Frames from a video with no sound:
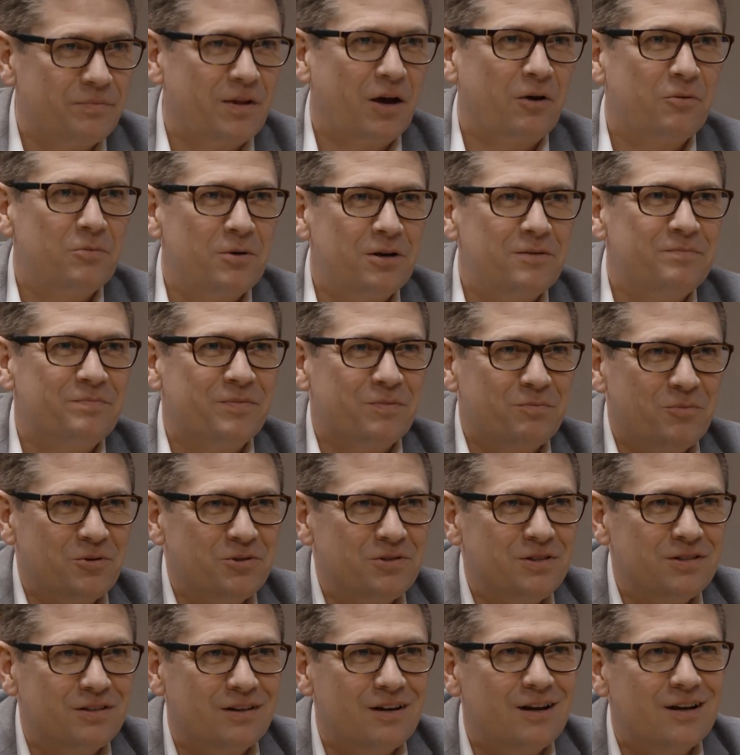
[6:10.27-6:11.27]
darüber
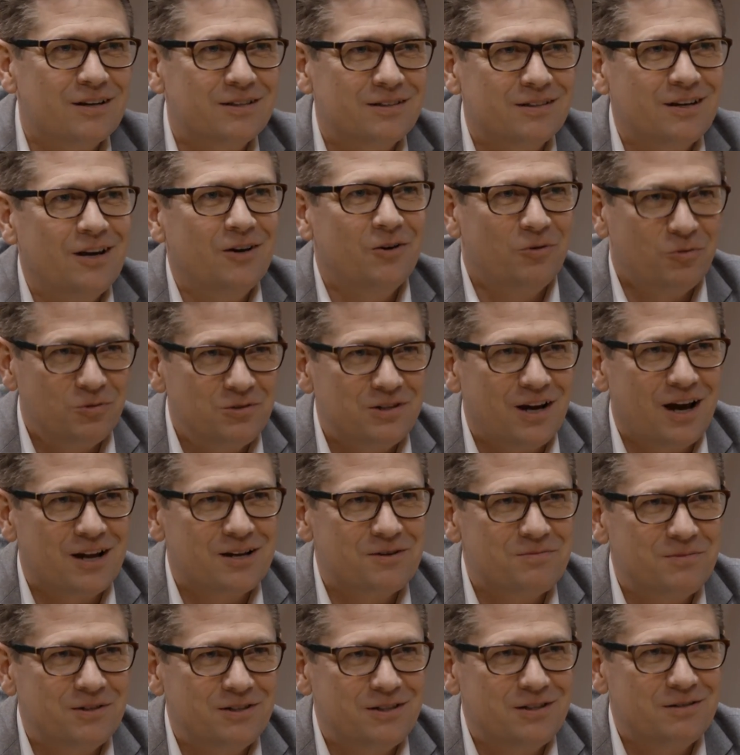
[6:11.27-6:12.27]
möchte ich gleich unter
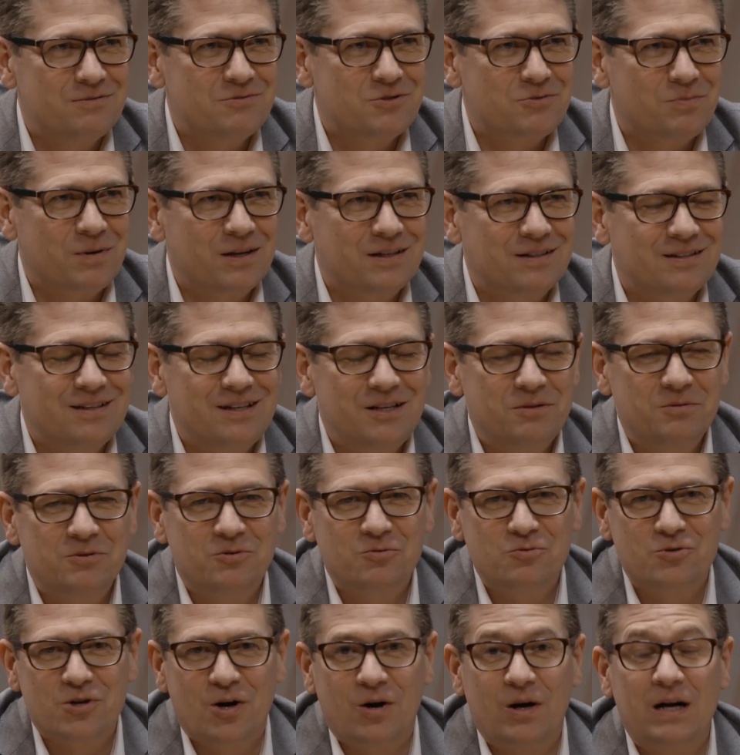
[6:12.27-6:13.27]
anderem mit Ihnen sprechen, liebe
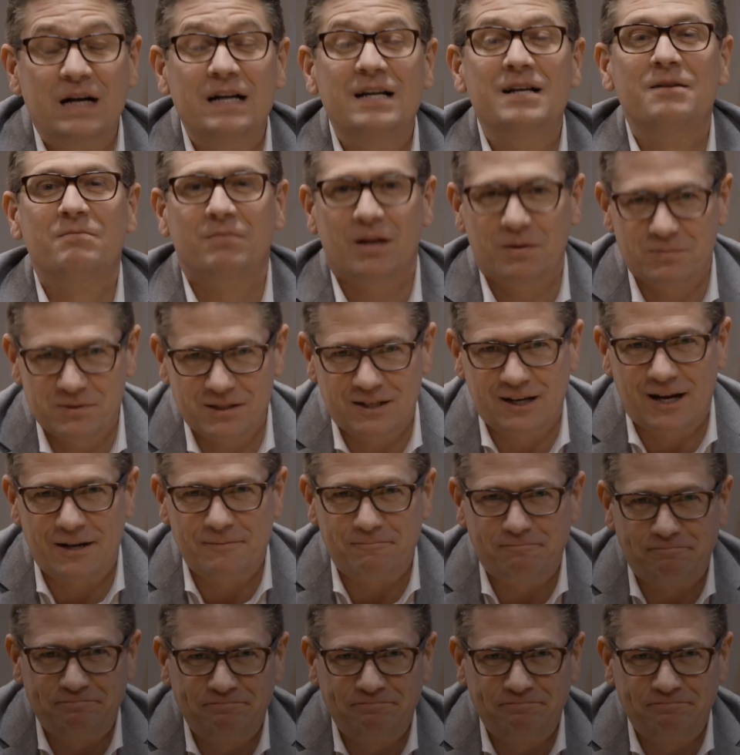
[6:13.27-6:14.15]
Zuschauer. Bleiben Sie dran.